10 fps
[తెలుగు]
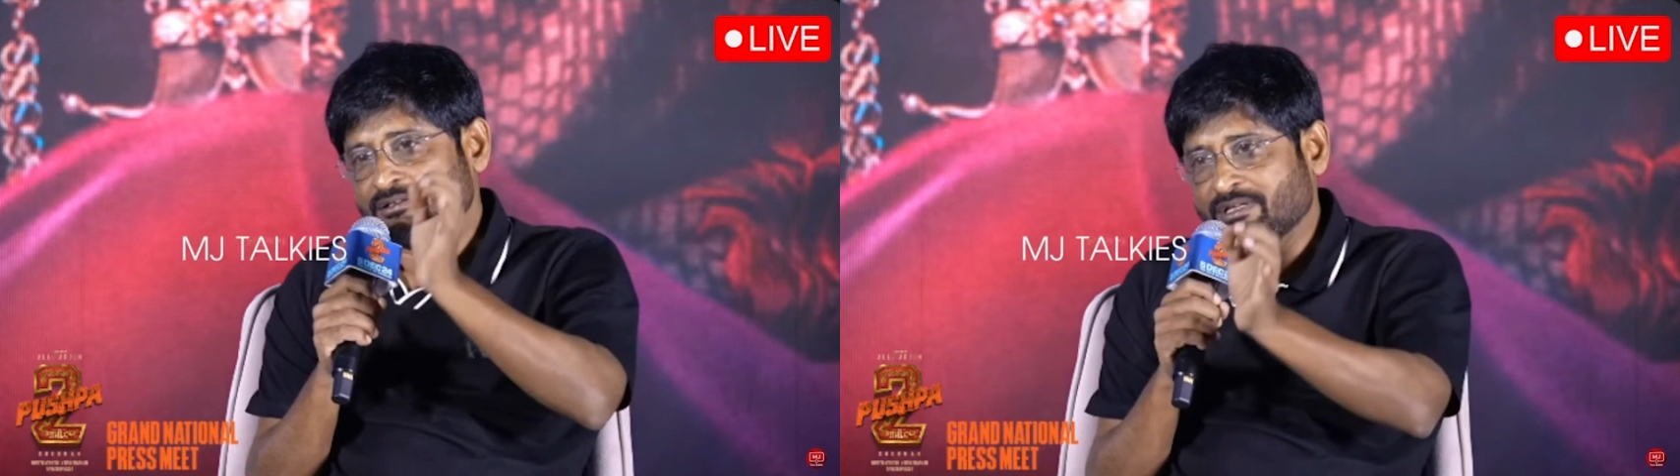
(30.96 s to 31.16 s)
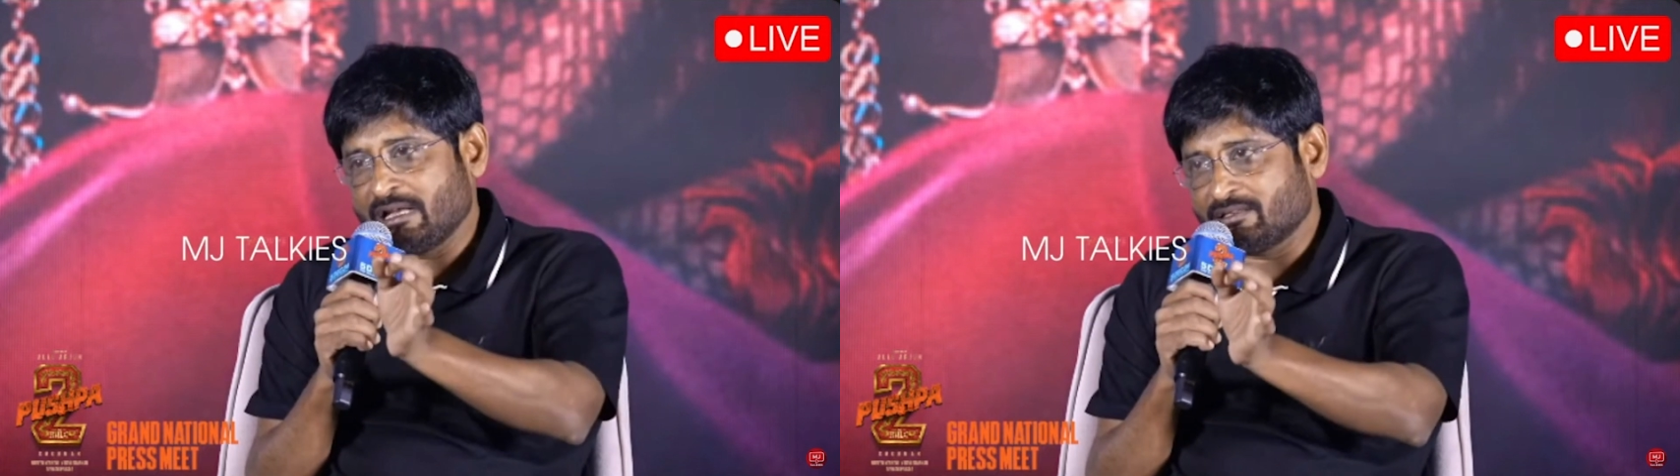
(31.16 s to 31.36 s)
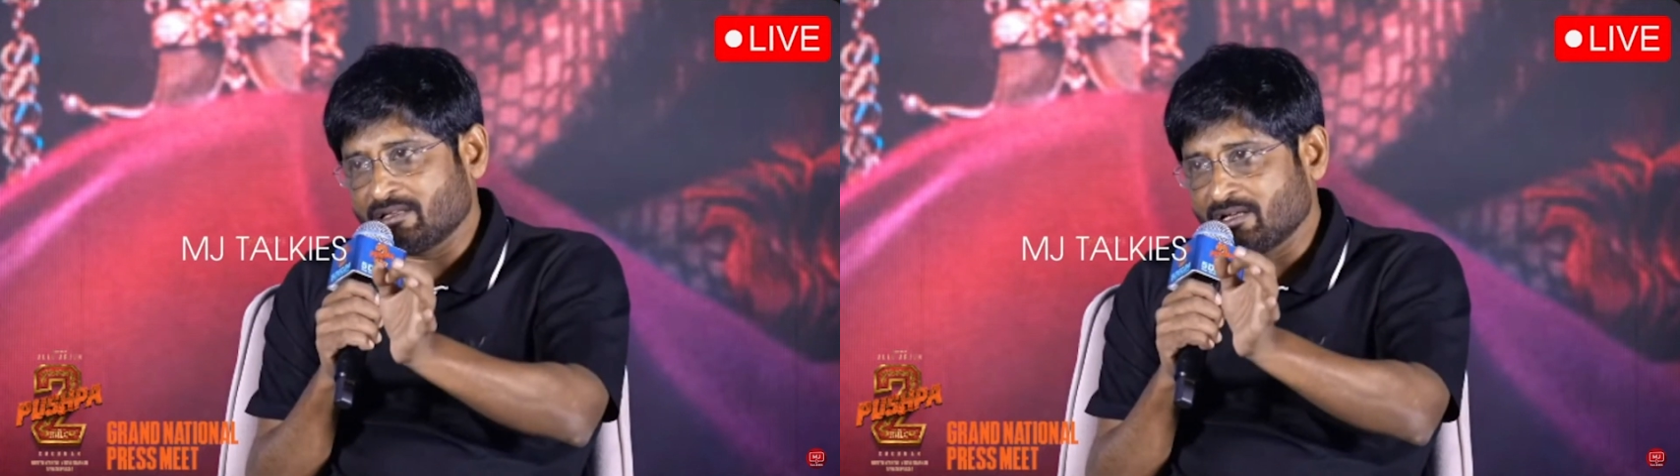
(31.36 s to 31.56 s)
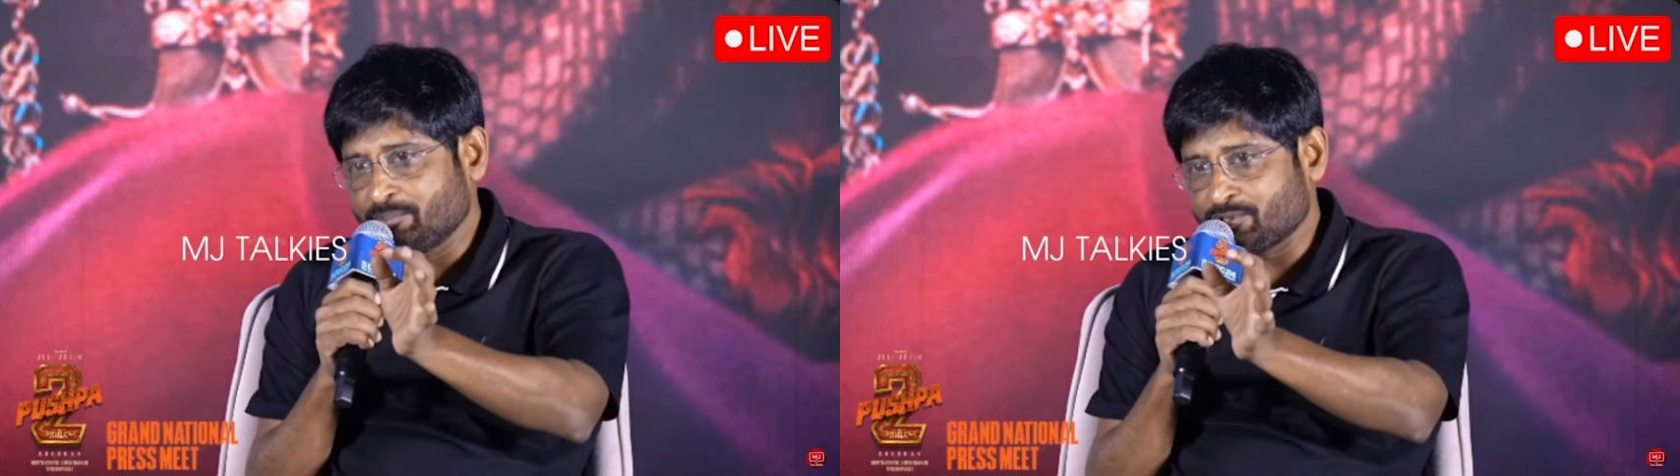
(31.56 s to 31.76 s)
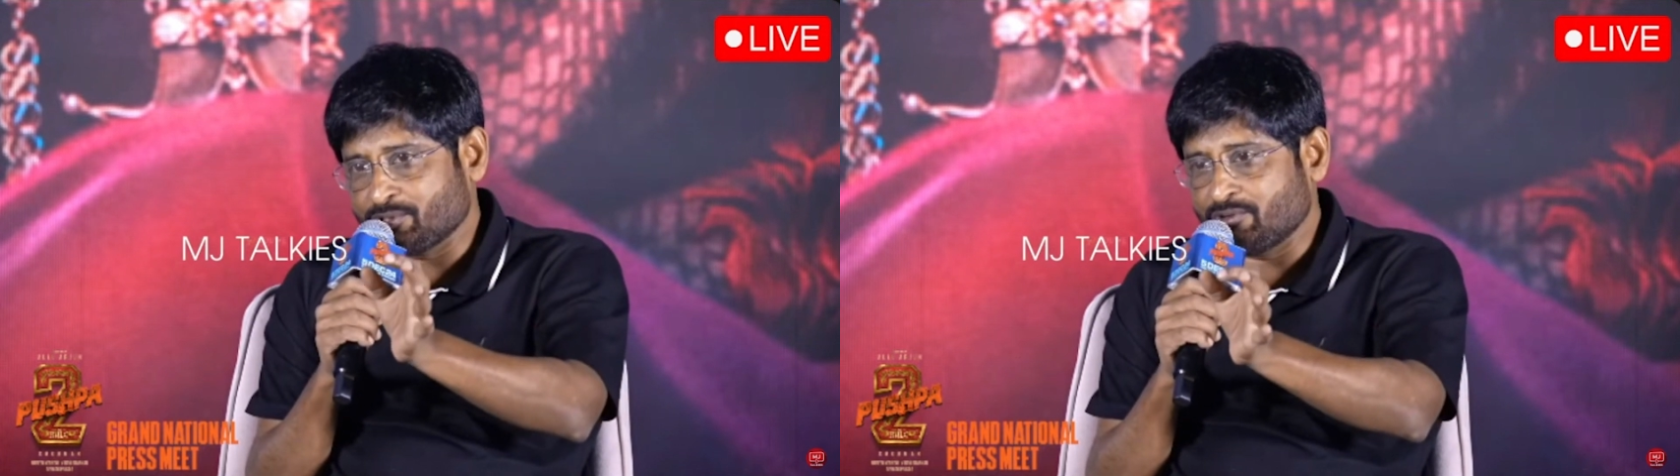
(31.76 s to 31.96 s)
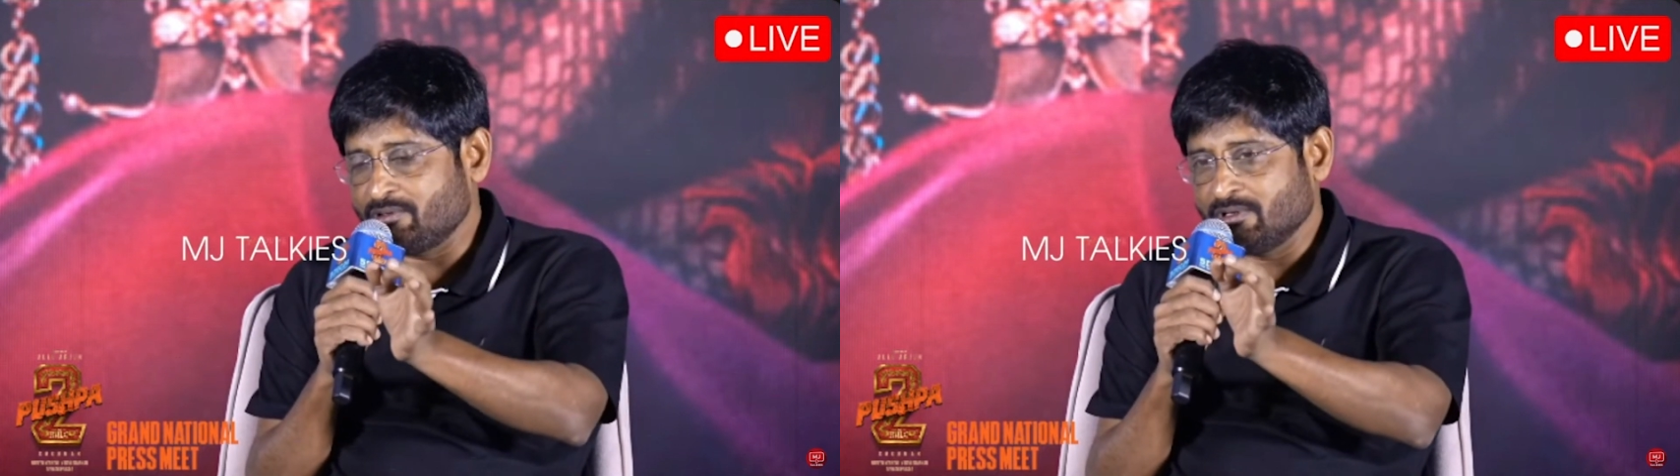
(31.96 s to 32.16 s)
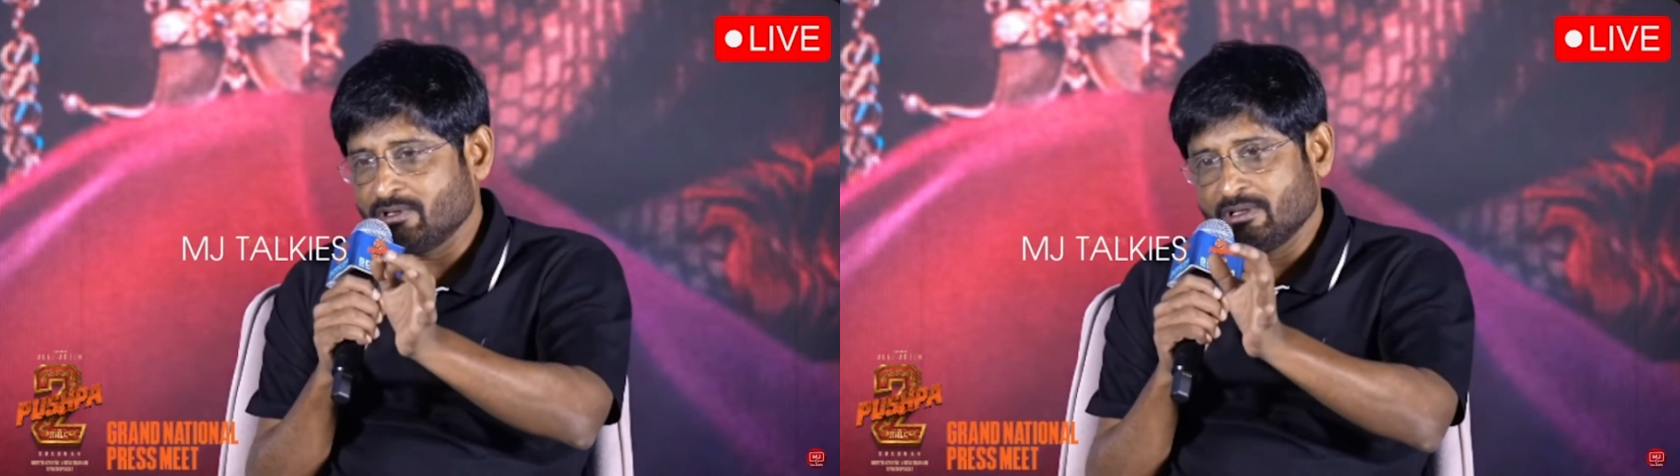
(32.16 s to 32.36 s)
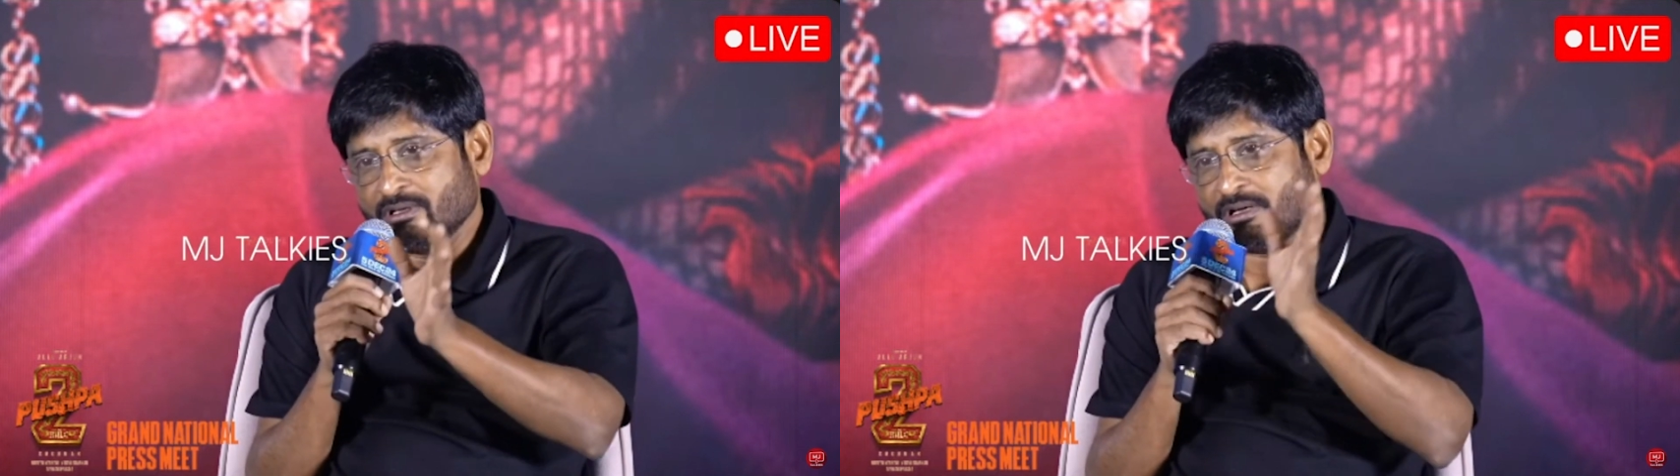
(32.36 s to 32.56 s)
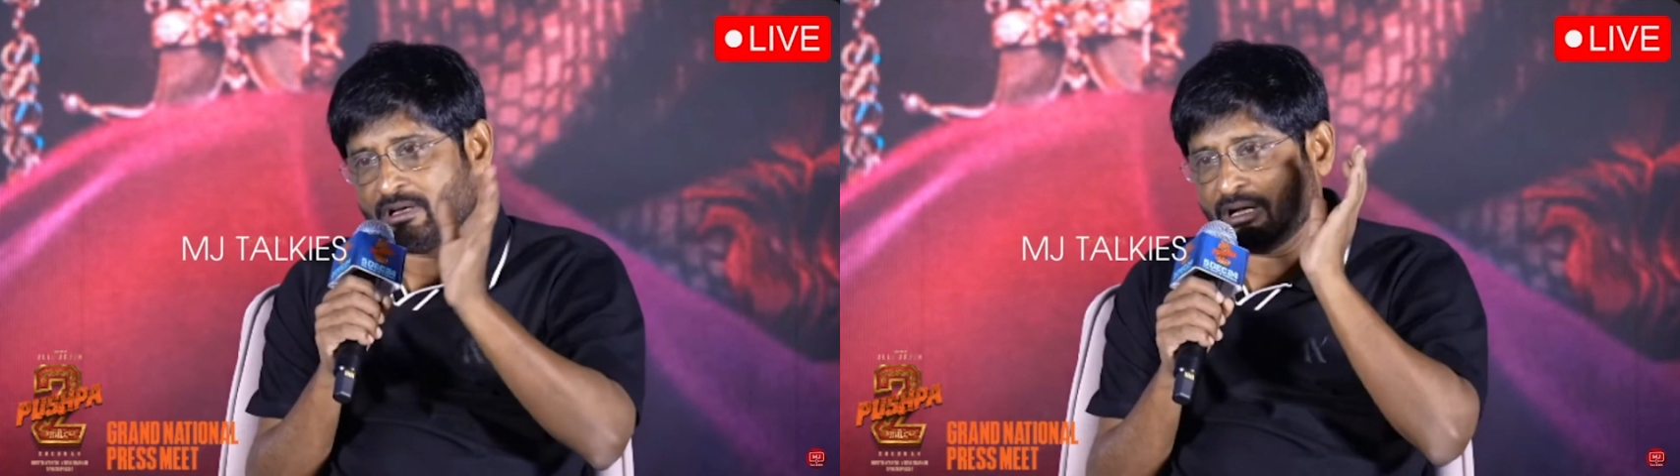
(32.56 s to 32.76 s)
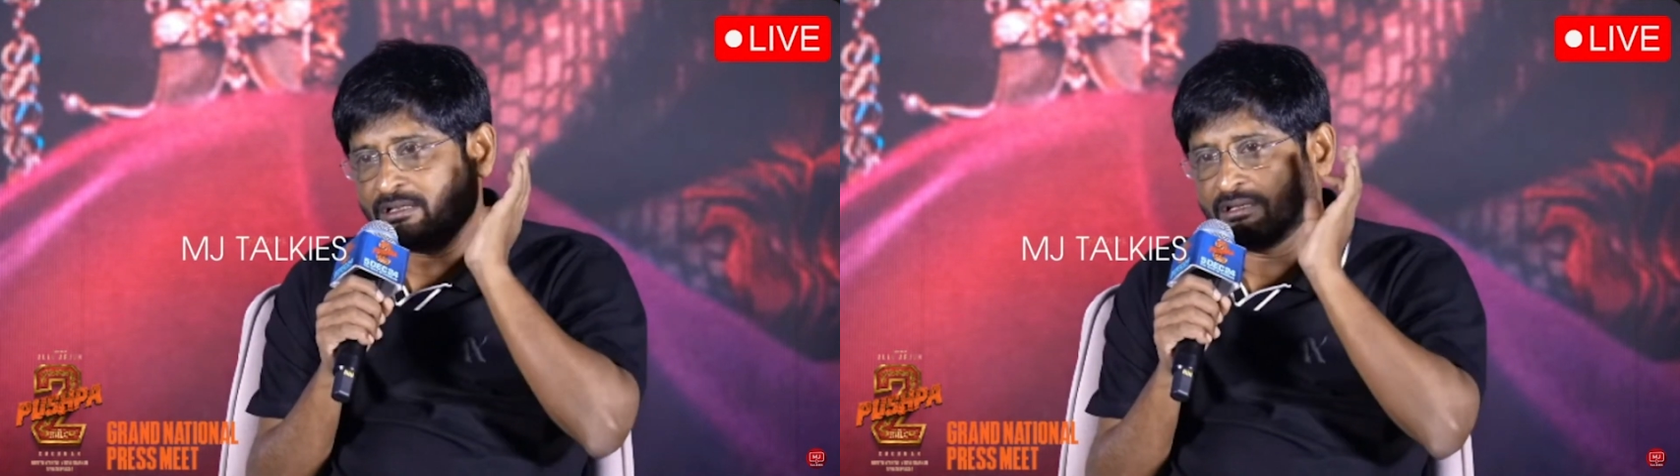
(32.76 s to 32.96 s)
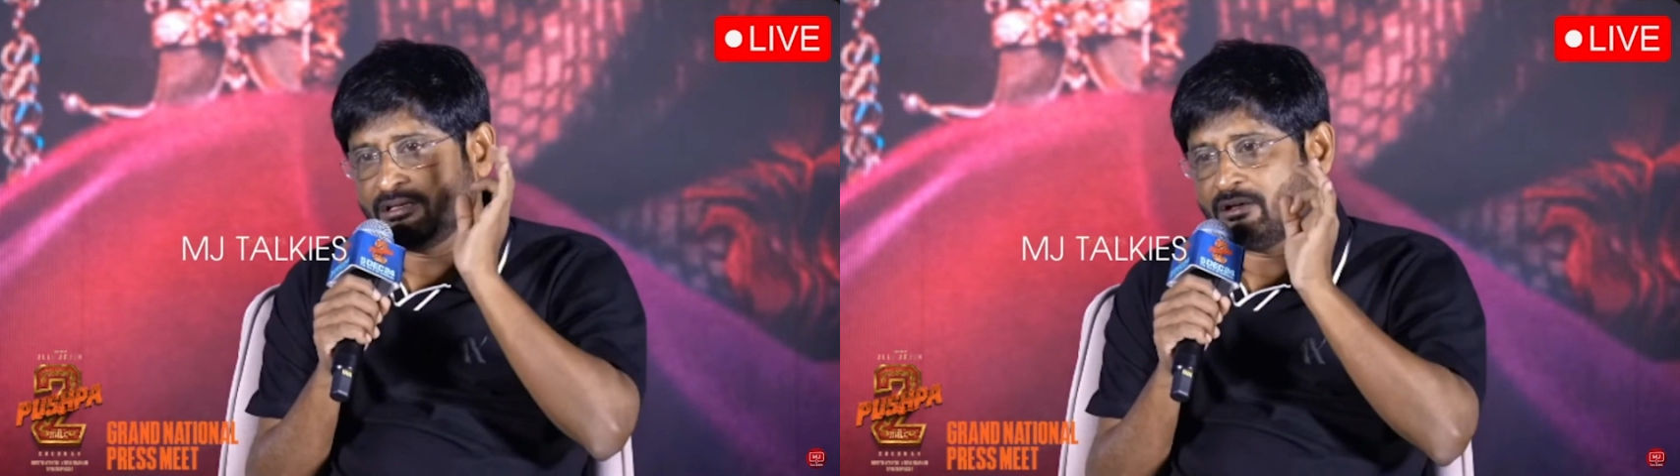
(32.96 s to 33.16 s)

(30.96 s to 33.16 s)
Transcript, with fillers: జాతర ఎపిసోడ్ అది